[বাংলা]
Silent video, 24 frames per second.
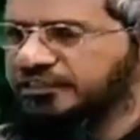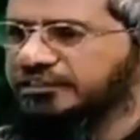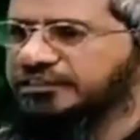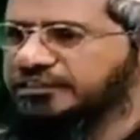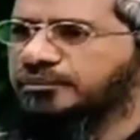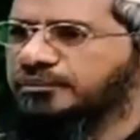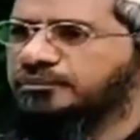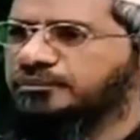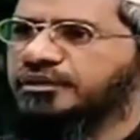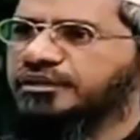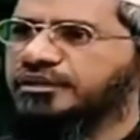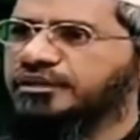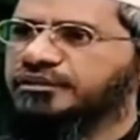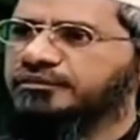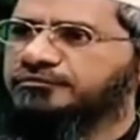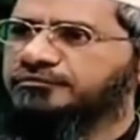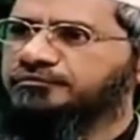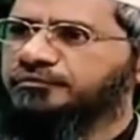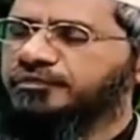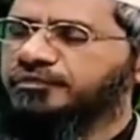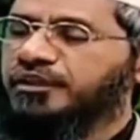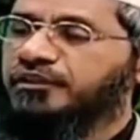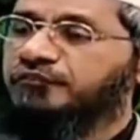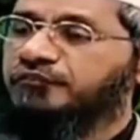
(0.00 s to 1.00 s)
হাদিস নাম্বার
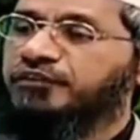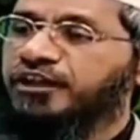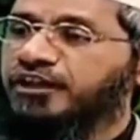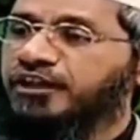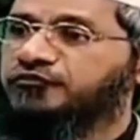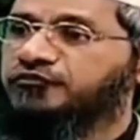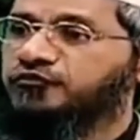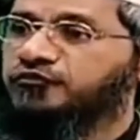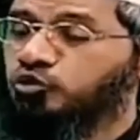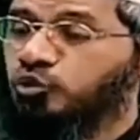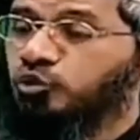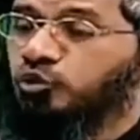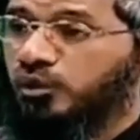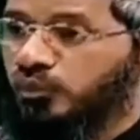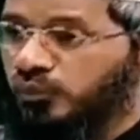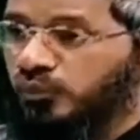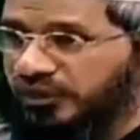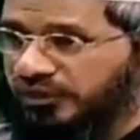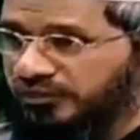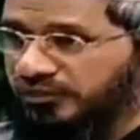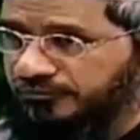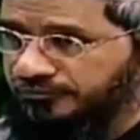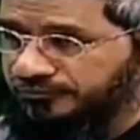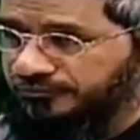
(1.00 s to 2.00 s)
পাঁচ হাজার
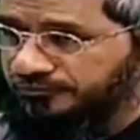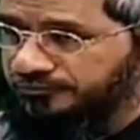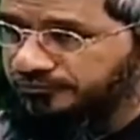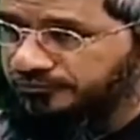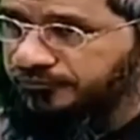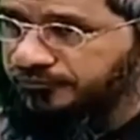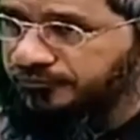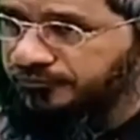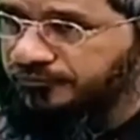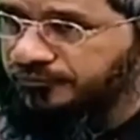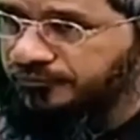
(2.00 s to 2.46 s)
দুইশো এগারো